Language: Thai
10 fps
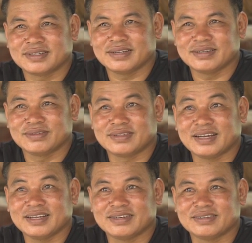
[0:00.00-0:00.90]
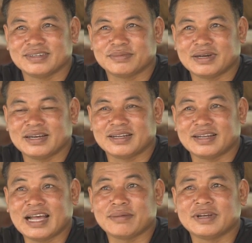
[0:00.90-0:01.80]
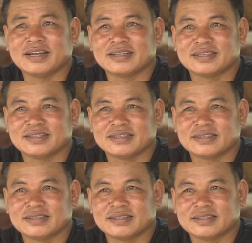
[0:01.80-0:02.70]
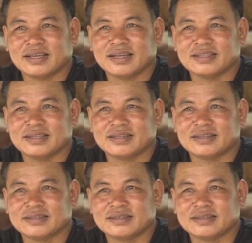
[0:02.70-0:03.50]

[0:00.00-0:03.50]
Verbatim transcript: ไถเราไถแล้วเนี่ยพันซ้ำมานะไถเสร็จ